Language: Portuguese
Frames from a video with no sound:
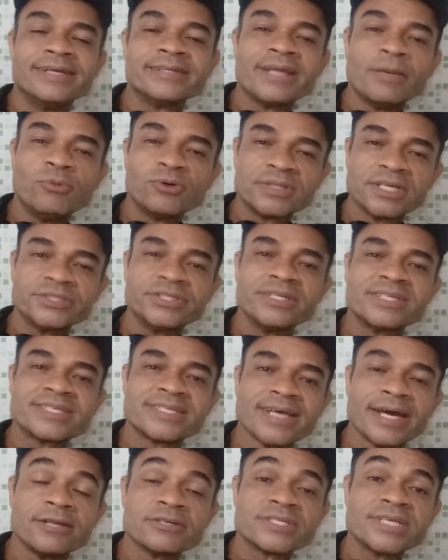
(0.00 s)
Tem muita gente
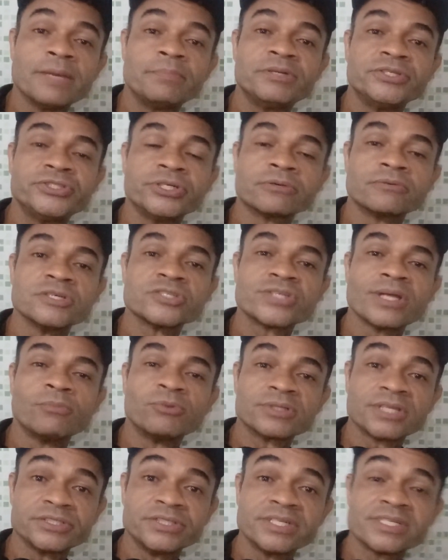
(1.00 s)
séria, eu sempre digo isso, tem
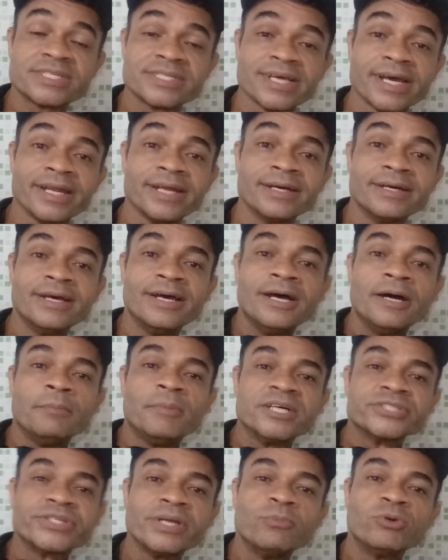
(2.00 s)
muita gente séria,
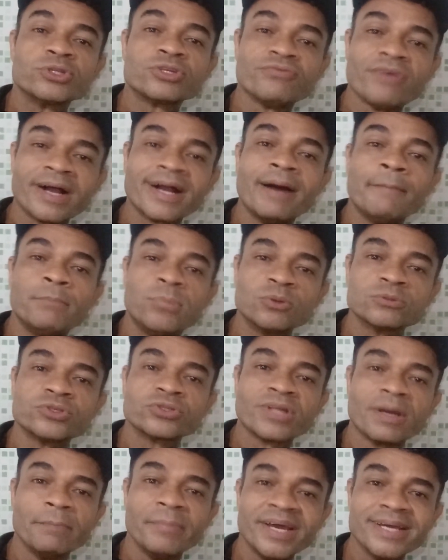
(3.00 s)
mas tem muito
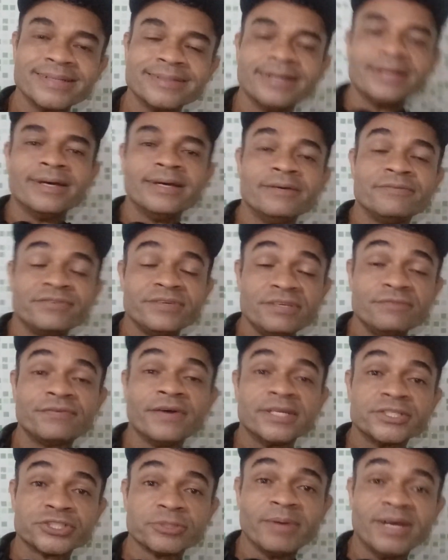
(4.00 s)
vagabundo também,
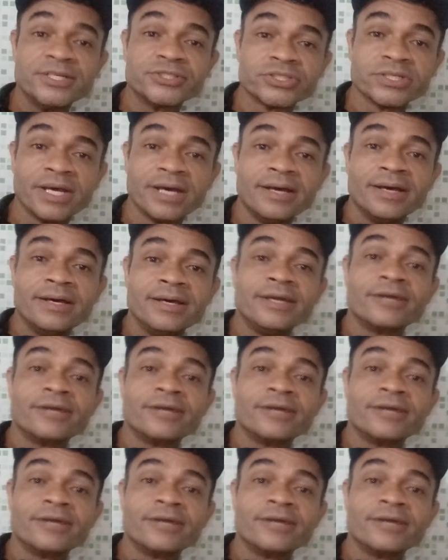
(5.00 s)
infelizmente, né?